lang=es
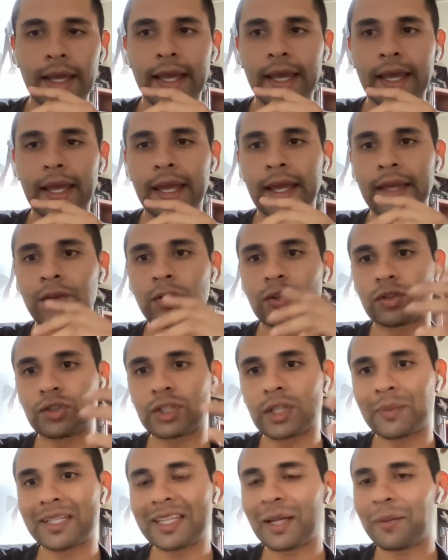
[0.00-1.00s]
y otro
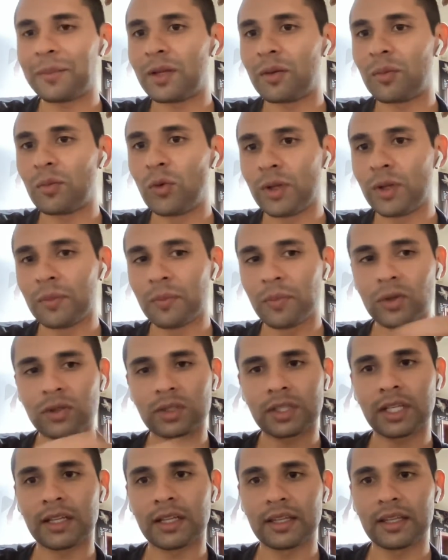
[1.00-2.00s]
tema también muy
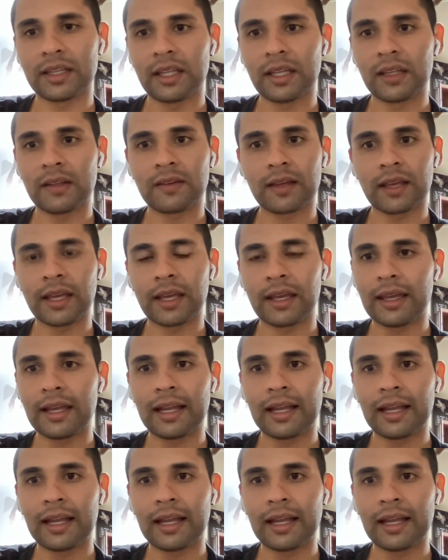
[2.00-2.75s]
importante y es que